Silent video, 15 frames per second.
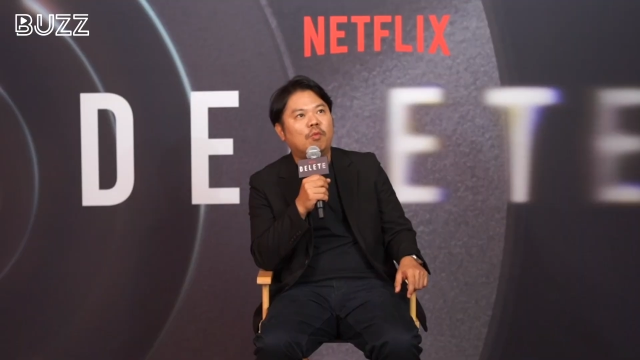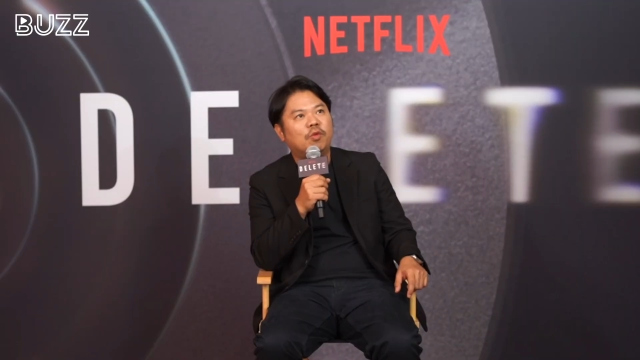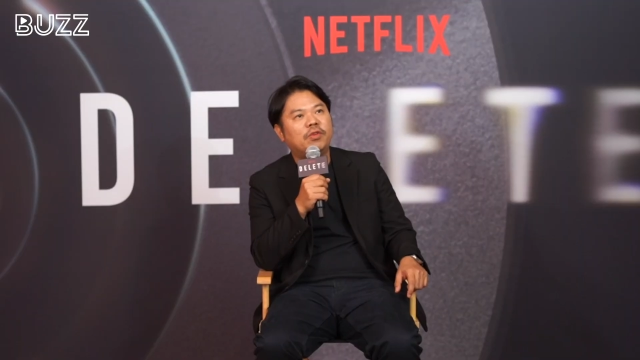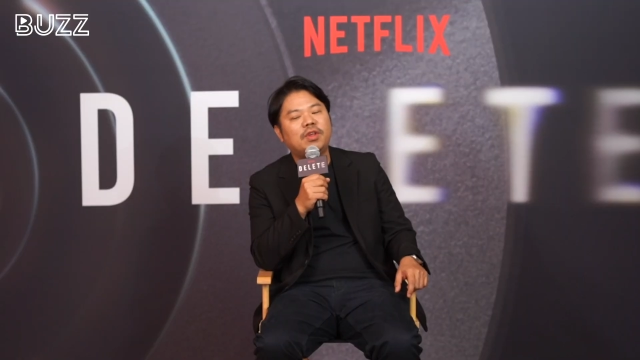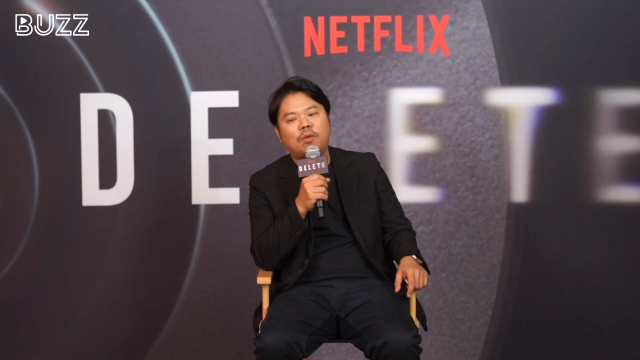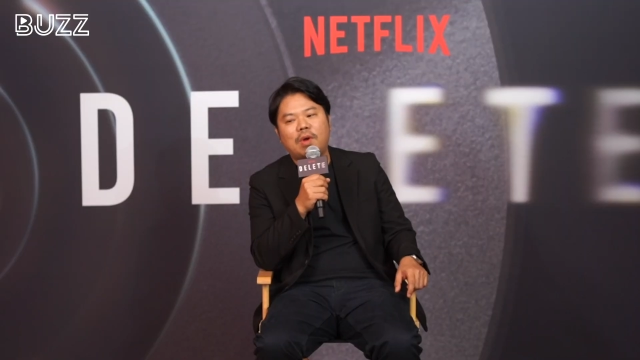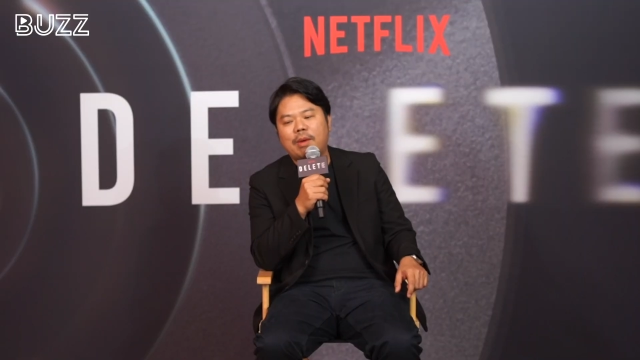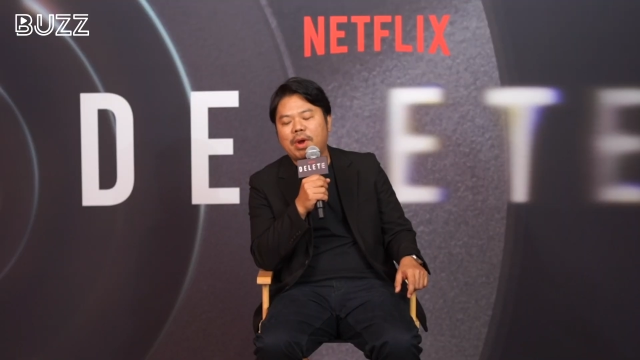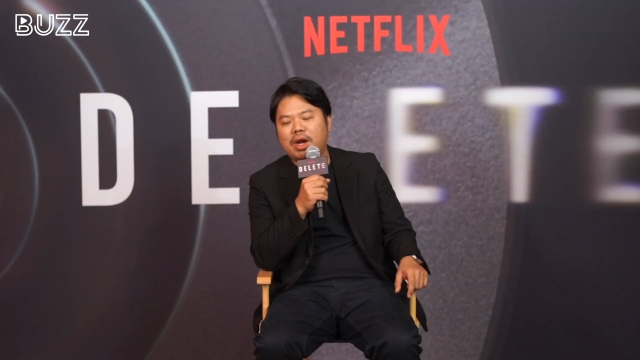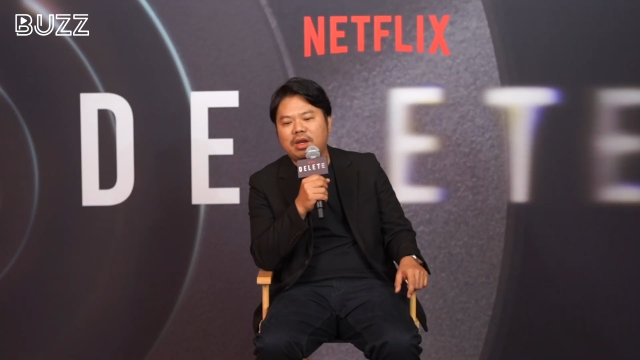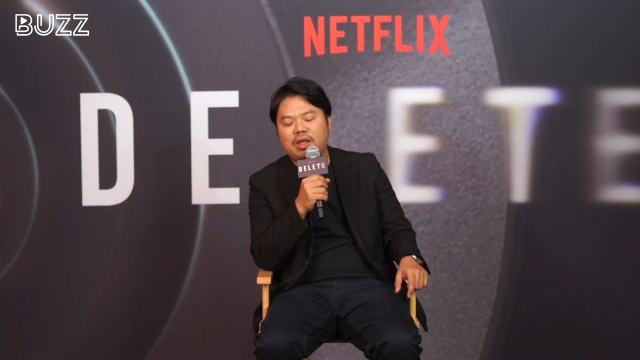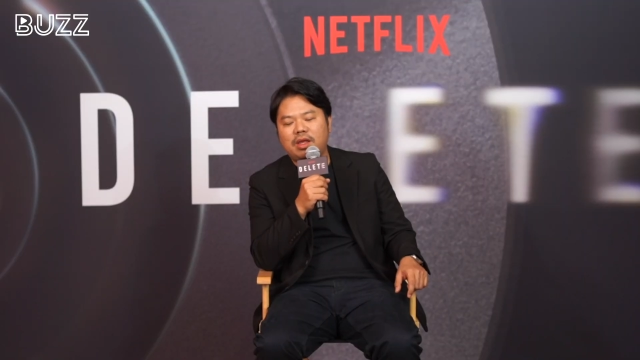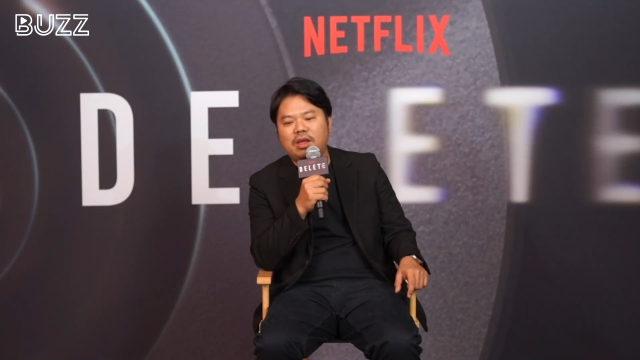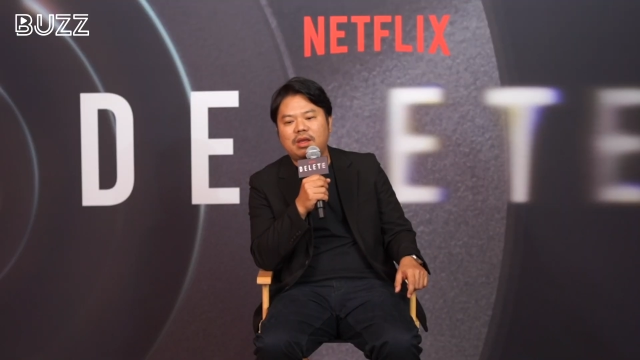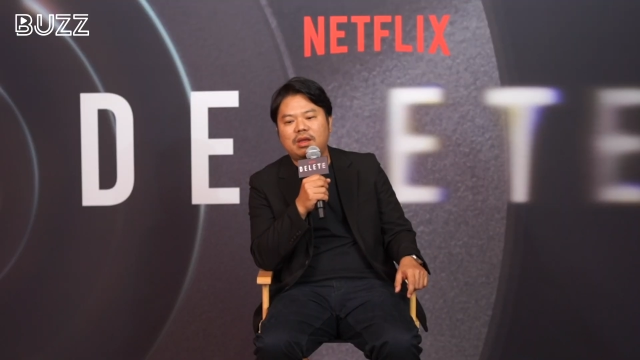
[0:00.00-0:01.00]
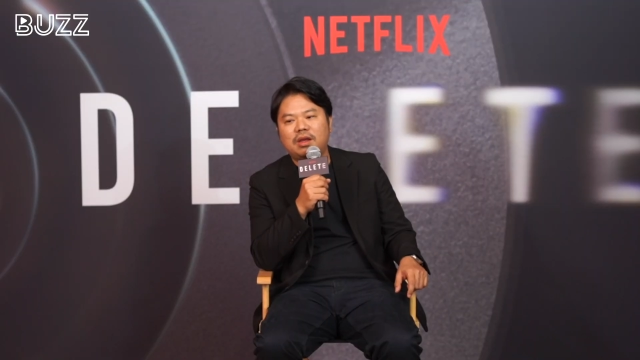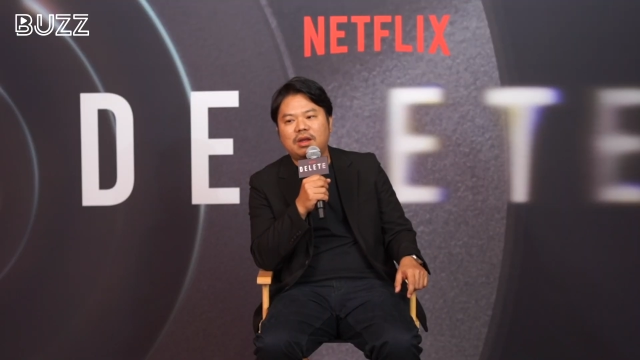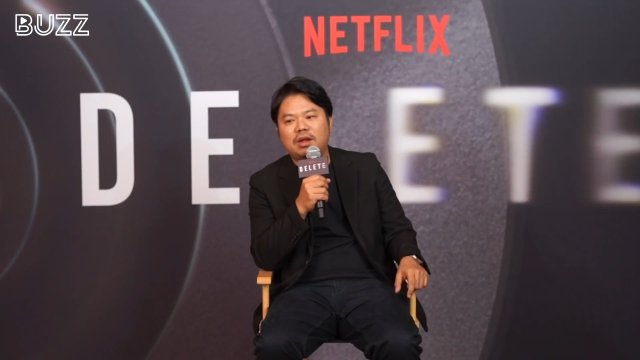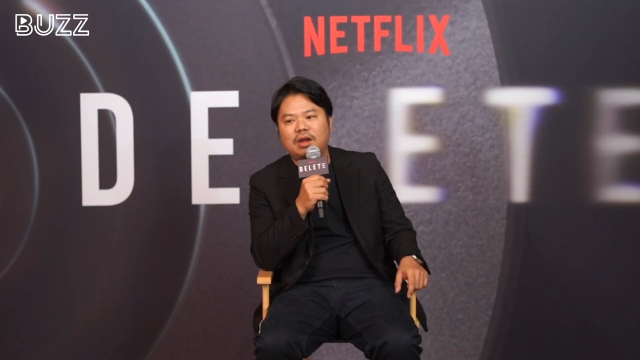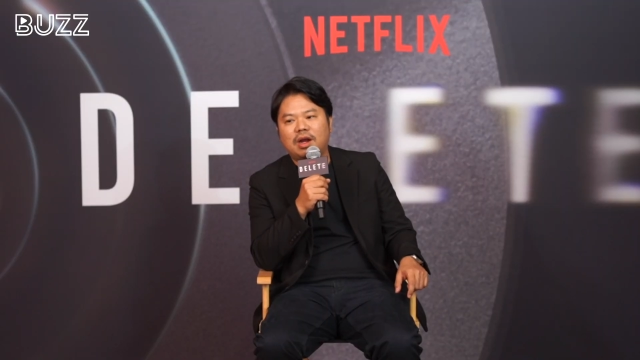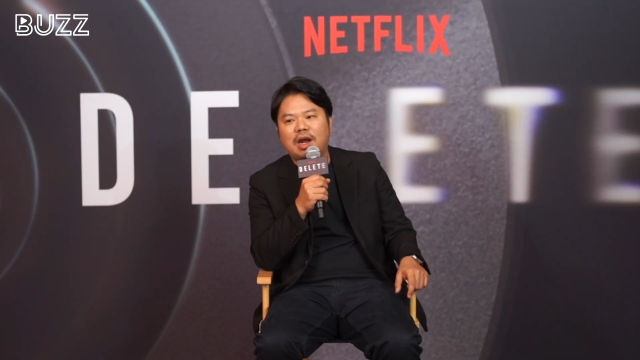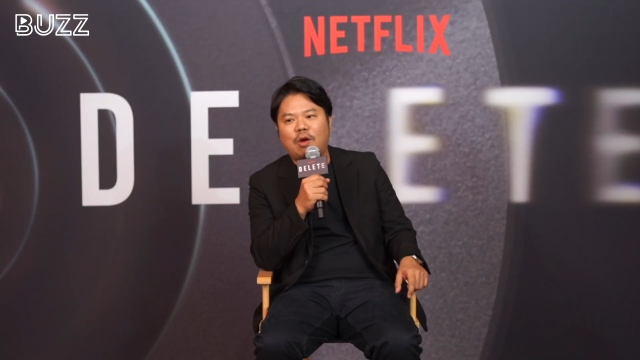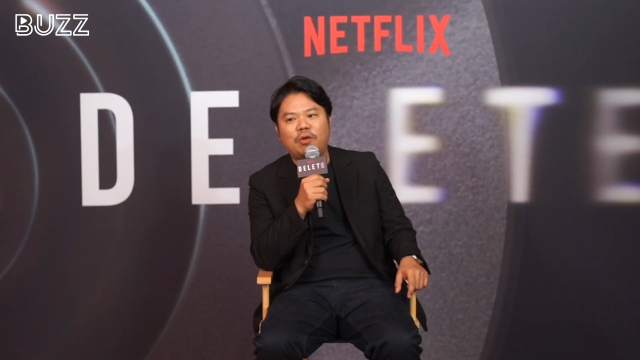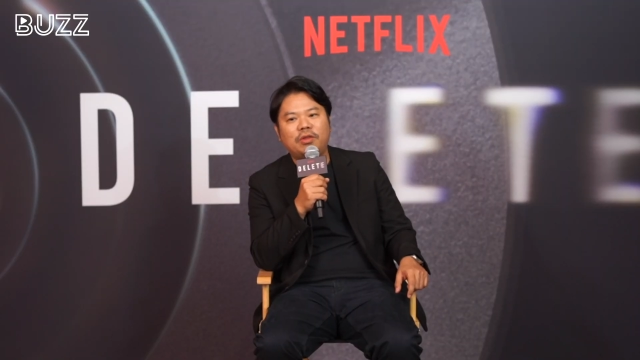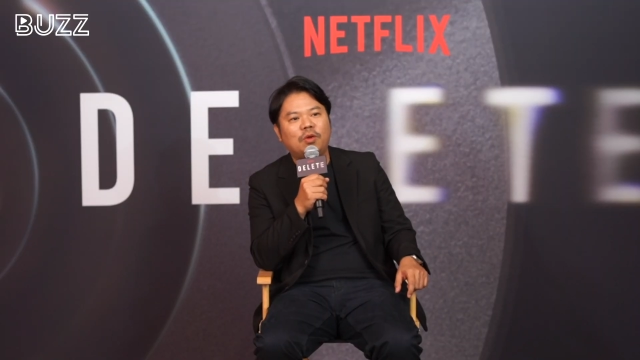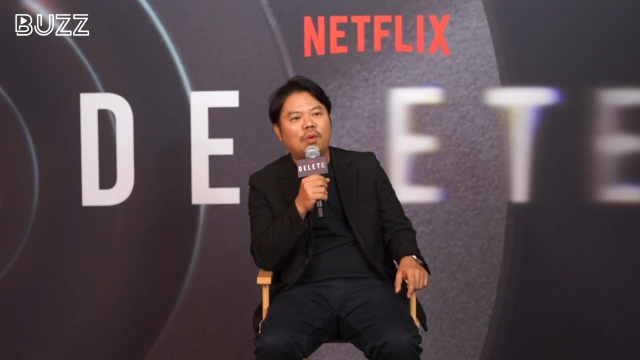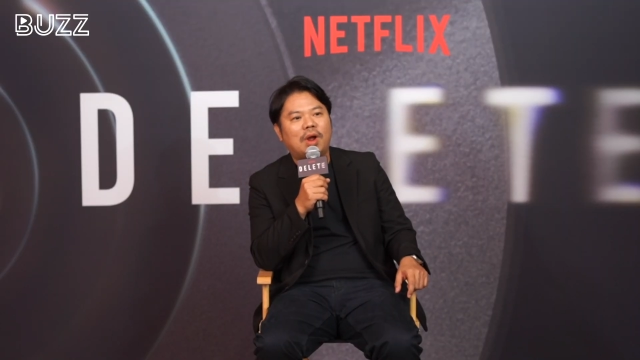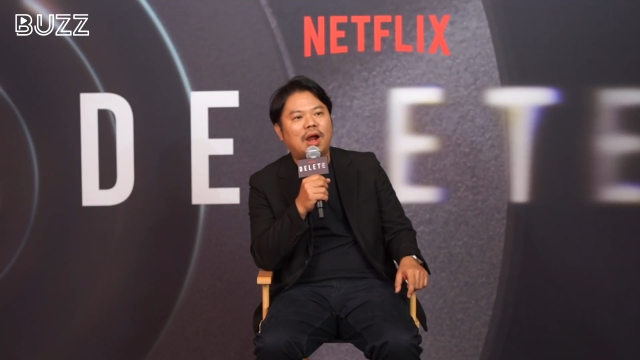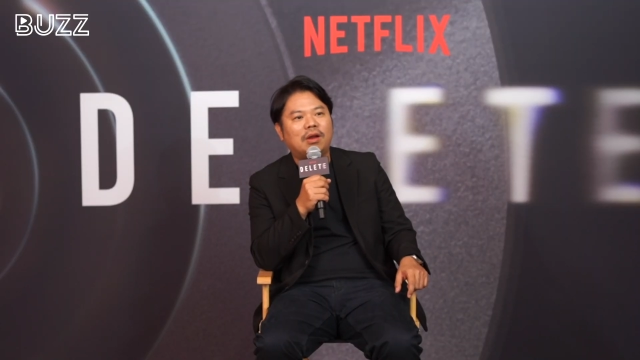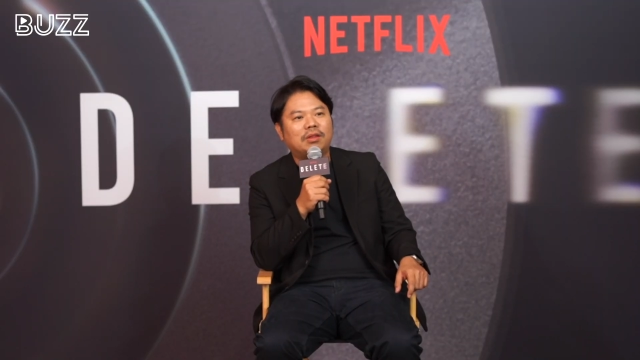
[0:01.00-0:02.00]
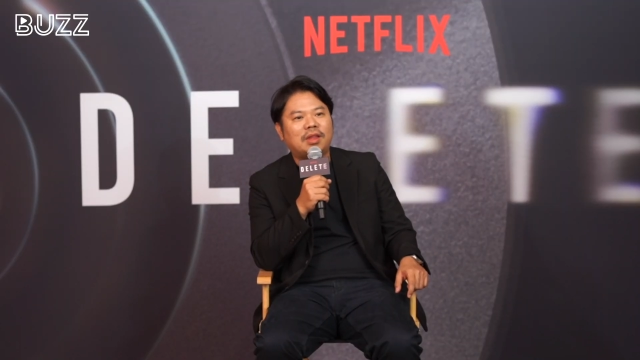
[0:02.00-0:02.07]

มรู้สึกว่าบางทีเขารู้สึกว่า